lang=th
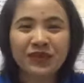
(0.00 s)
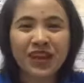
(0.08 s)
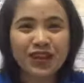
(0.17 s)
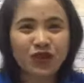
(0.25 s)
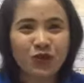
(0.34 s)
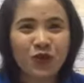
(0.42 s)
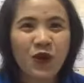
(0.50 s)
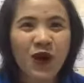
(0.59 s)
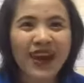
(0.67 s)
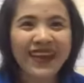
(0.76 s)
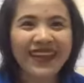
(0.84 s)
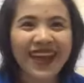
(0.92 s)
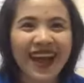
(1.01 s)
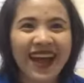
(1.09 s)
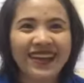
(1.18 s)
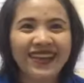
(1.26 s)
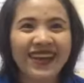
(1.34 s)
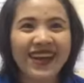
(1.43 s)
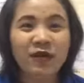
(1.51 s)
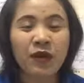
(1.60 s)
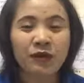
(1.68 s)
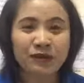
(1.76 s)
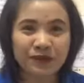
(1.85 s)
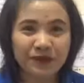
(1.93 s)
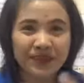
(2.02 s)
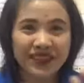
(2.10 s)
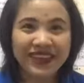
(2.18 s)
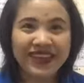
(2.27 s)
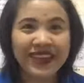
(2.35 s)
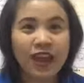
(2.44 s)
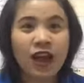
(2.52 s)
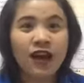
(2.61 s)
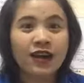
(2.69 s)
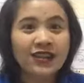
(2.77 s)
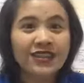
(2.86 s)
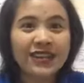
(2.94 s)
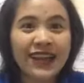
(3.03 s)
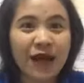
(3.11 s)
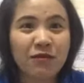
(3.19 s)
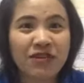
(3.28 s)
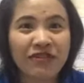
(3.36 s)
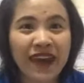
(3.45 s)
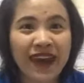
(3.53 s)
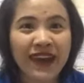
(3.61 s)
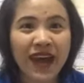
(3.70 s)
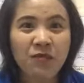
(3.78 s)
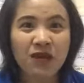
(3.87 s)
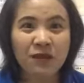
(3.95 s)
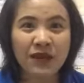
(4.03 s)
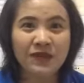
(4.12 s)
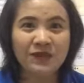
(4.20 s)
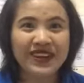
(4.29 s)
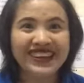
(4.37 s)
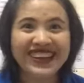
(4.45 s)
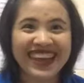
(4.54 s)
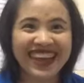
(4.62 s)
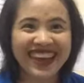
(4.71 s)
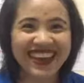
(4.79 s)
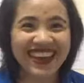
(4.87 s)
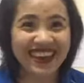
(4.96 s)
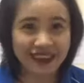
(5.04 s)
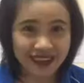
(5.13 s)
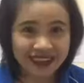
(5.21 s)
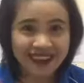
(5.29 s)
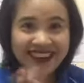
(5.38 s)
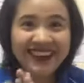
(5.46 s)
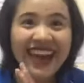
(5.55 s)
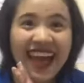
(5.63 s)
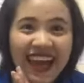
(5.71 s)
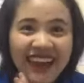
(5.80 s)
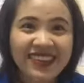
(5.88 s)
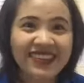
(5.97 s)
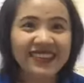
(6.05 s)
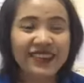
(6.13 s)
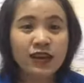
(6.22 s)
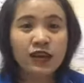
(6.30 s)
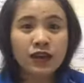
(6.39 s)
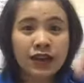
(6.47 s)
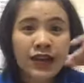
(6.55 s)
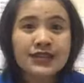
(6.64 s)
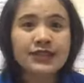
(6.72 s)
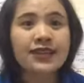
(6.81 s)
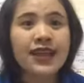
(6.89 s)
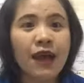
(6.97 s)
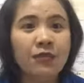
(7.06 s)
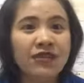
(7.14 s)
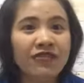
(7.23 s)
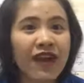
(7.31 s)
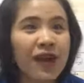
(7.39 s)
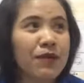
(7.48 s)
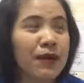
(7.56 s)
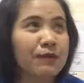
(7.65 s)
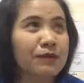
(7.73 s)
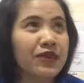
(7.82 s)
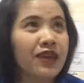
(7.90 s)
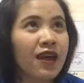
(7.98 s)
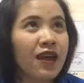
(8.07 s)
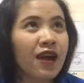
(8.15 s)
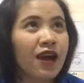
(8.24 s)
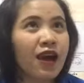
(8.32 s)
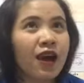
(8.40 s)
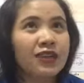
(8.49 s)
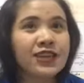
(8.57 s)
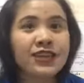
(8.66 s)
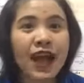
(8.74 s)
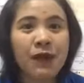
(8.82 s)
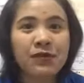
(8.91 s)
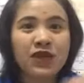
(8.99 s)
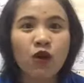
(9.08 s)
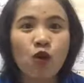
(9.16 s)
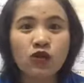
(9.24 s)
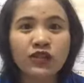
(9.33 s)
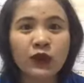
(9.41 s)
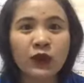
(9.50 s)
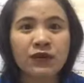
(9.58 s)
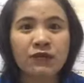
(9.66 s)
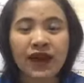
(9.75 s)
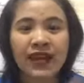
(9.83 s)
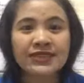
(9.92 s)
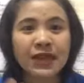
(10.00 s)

ชมพู่อารยาอะไรอย่างเงี้ยแบบนี่เฮ้ยฉันอยากมีแฟนหน้าเหมือนแบทพิตต์นี่ได้นี่ฉันอยากมีแฟนแบบฉันอยากมีคู่ชีวิตเหมือนอาจาร